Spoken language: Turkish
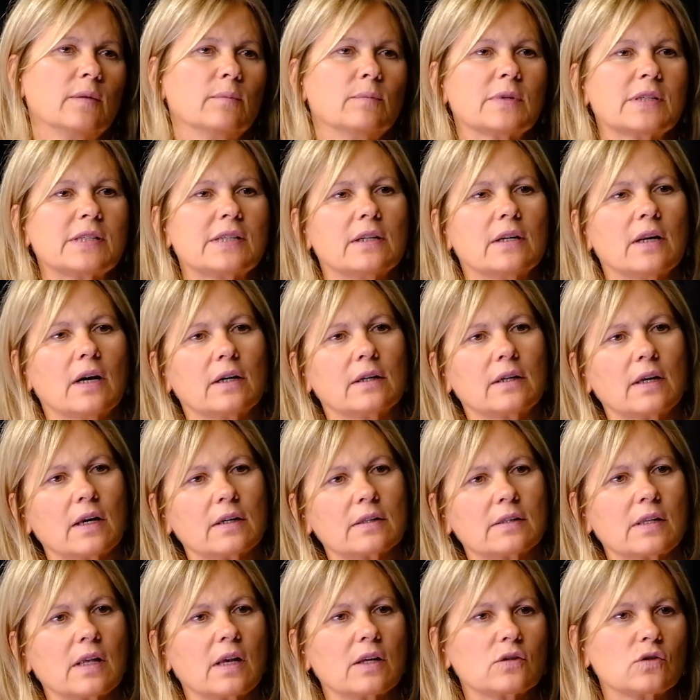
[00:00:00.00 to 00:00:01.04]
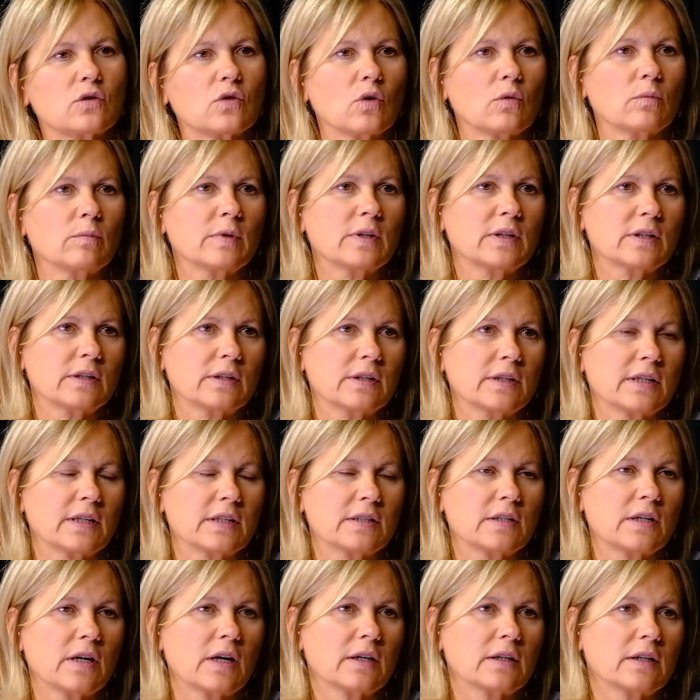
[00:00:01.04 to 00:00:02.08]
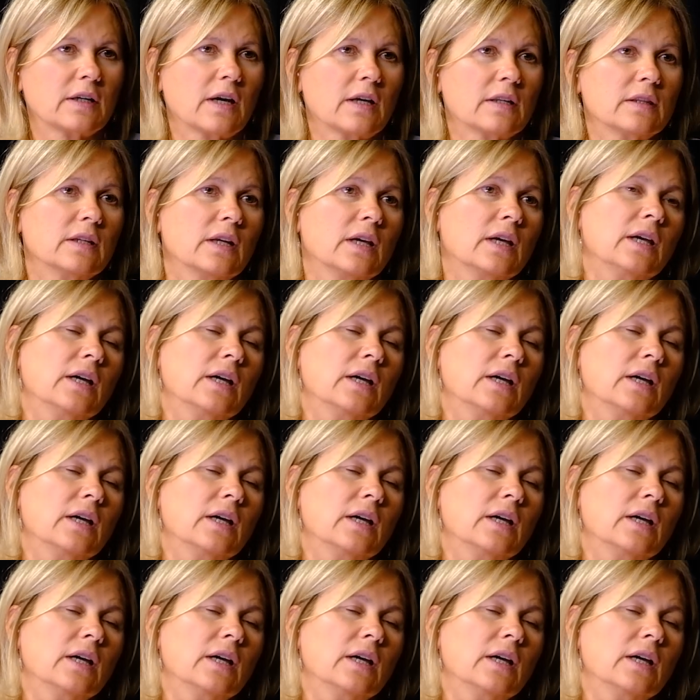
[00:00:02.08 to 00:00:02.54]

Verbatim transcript: Mesela yazdan sonbahara geçerken